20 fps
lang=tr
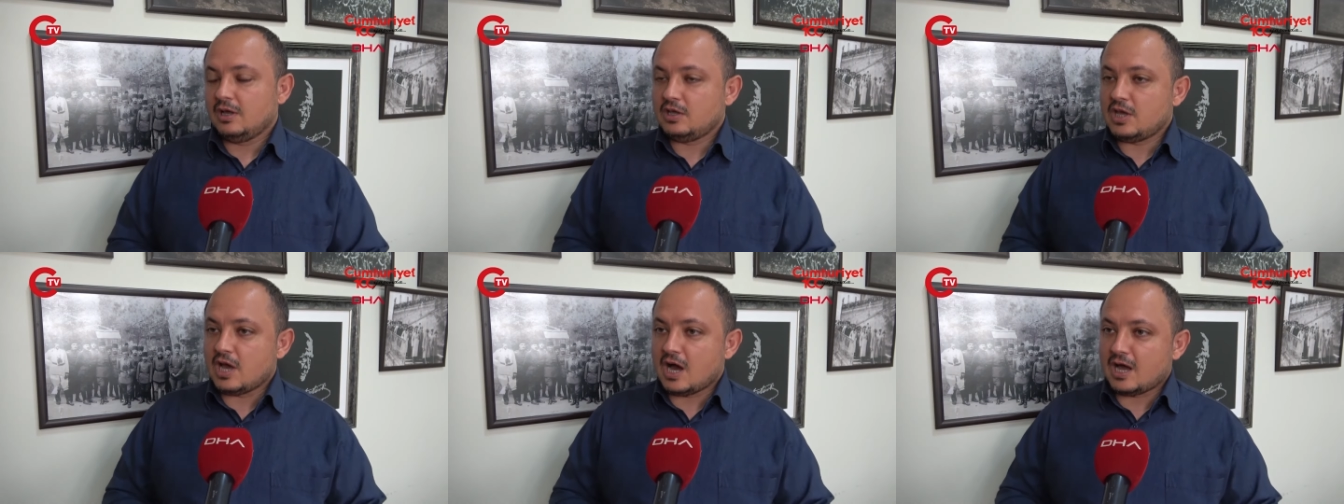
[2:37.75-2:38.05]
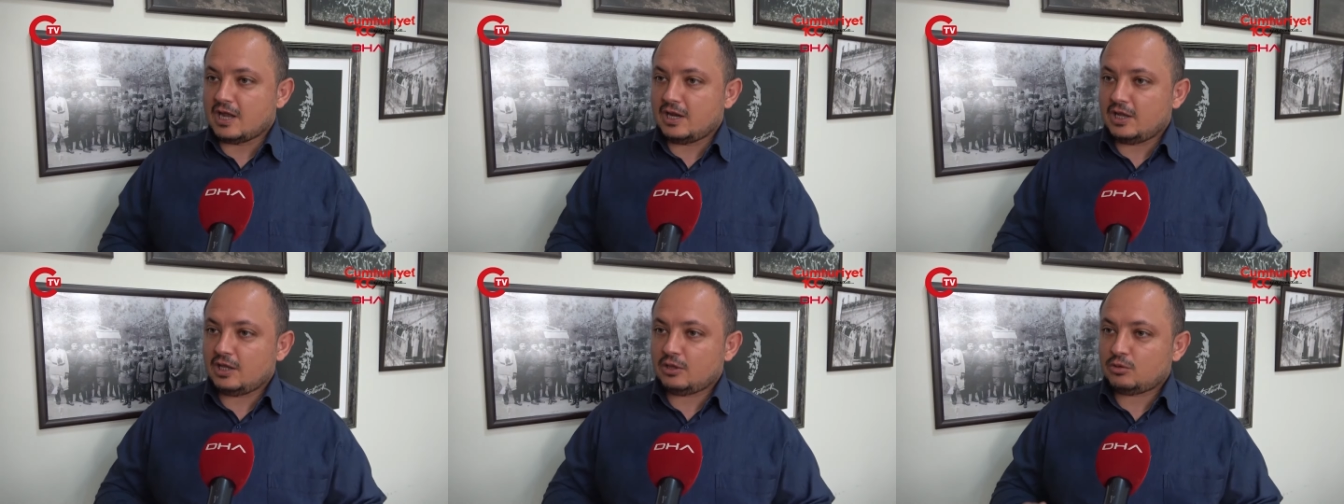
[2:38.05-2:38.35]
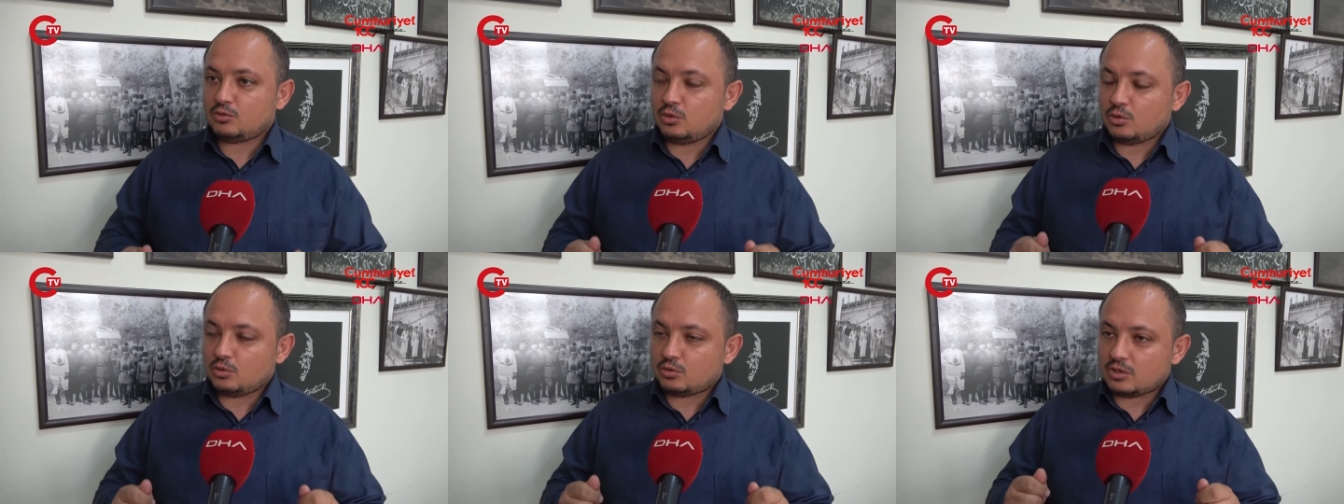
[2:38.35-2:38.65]

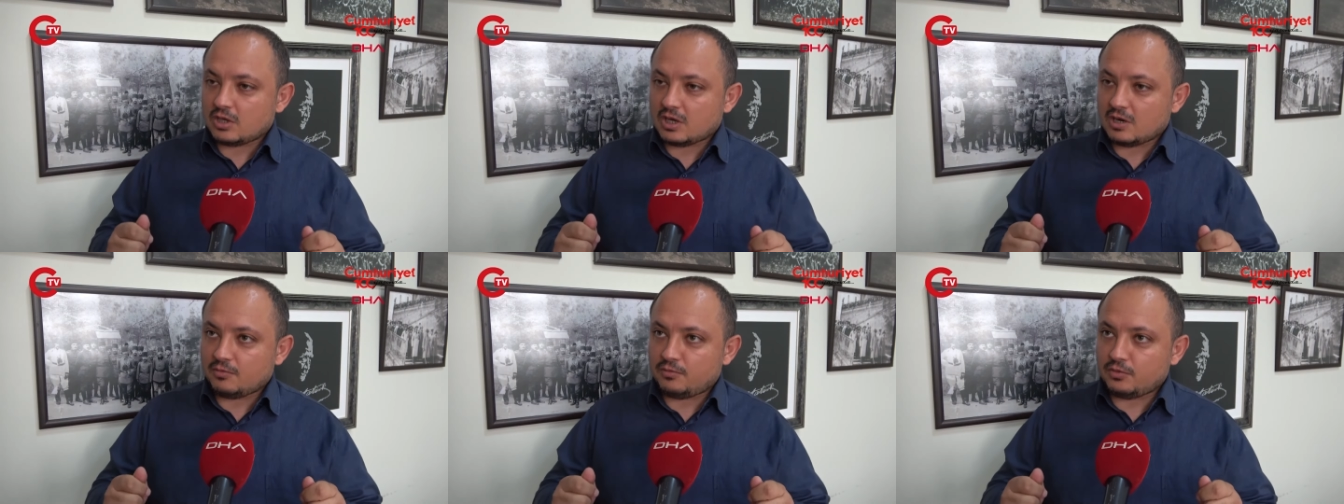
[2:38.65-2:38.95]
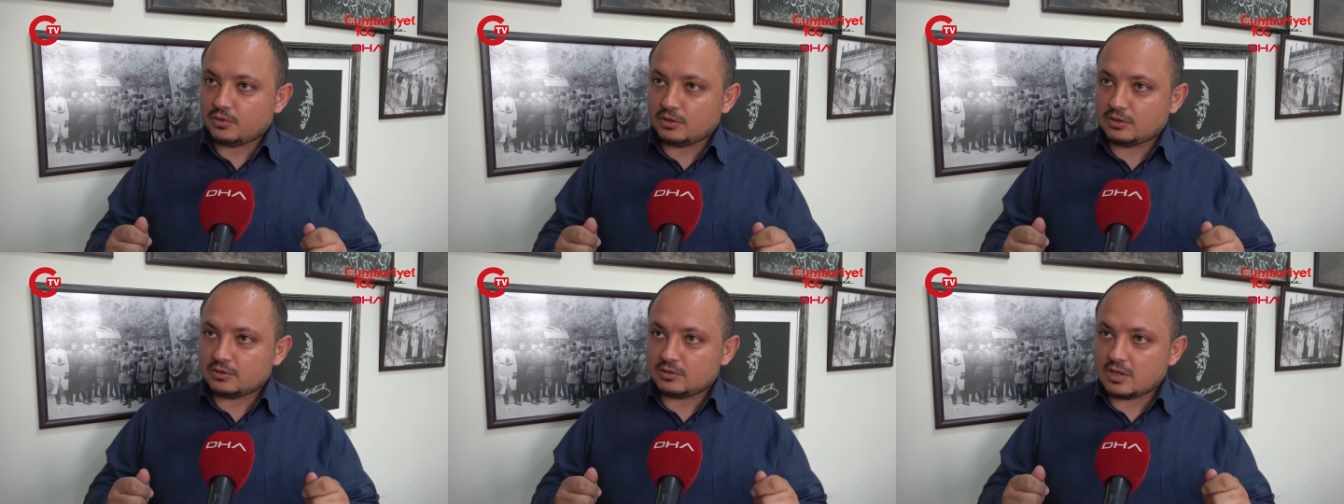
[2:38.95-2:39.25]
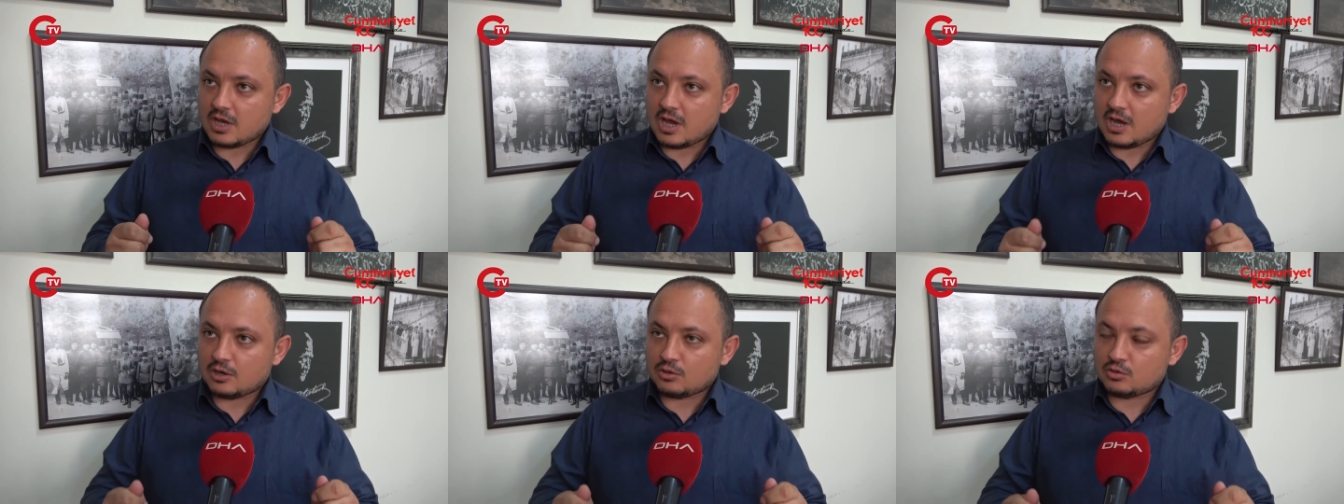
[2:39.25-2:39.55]
Yani Türk tarafının
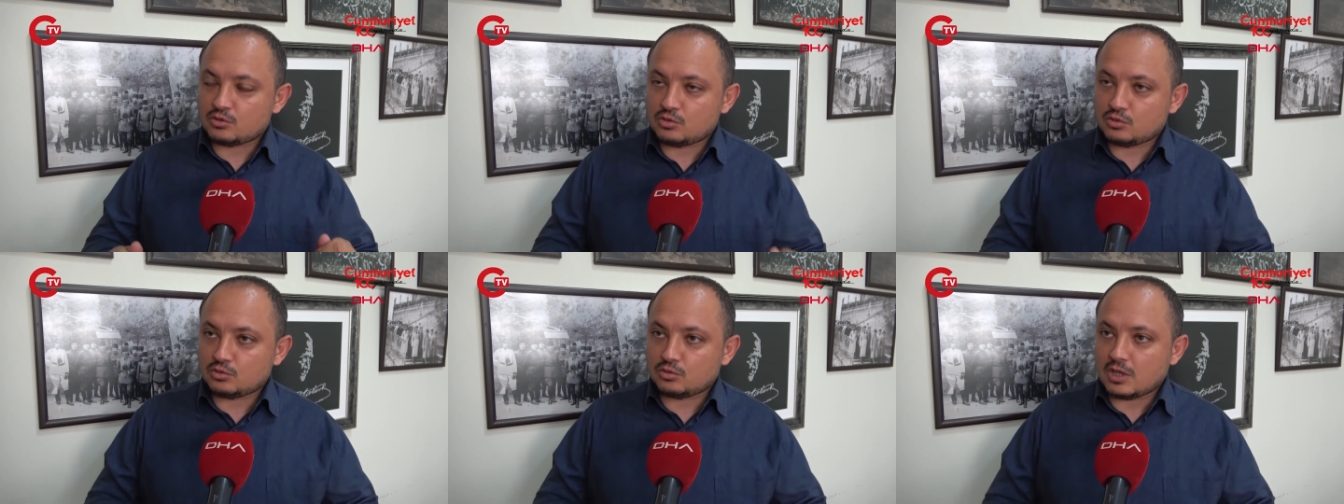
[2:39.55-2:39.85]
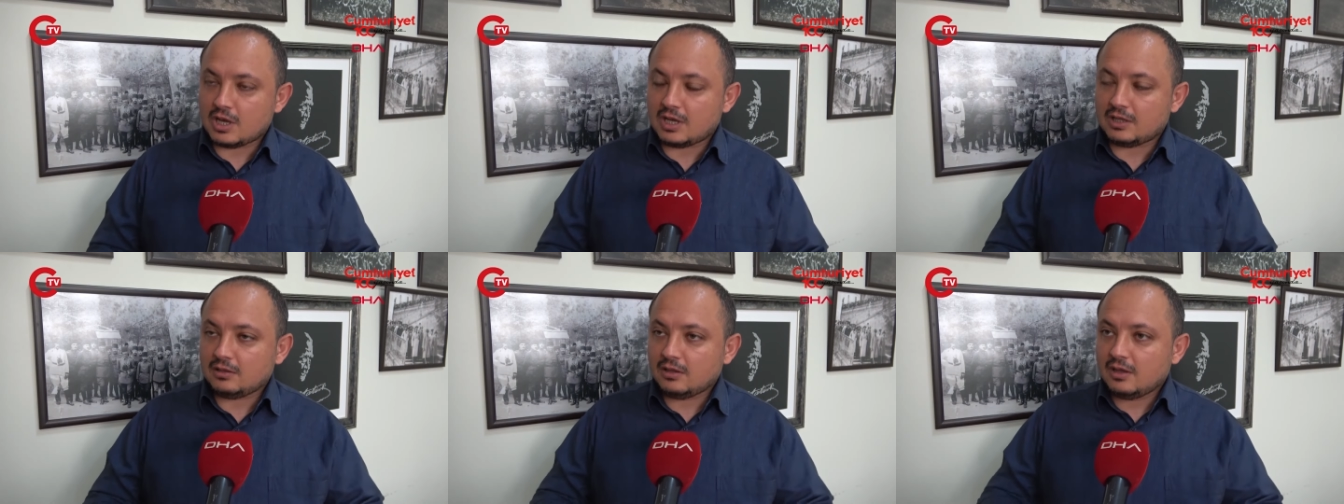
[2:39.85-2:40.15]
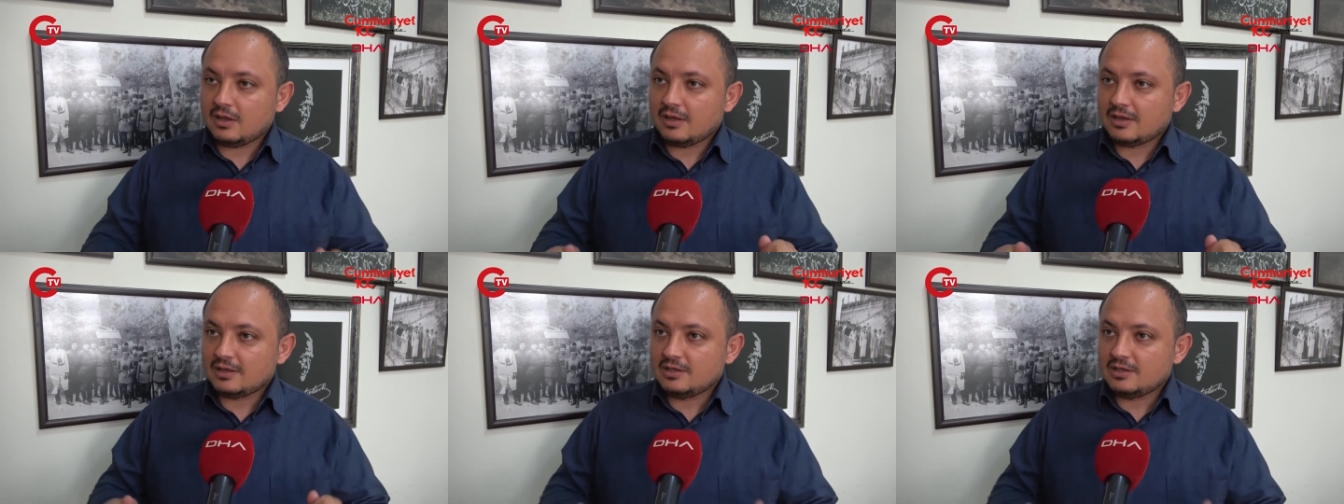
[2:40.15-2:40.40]
taarruzundan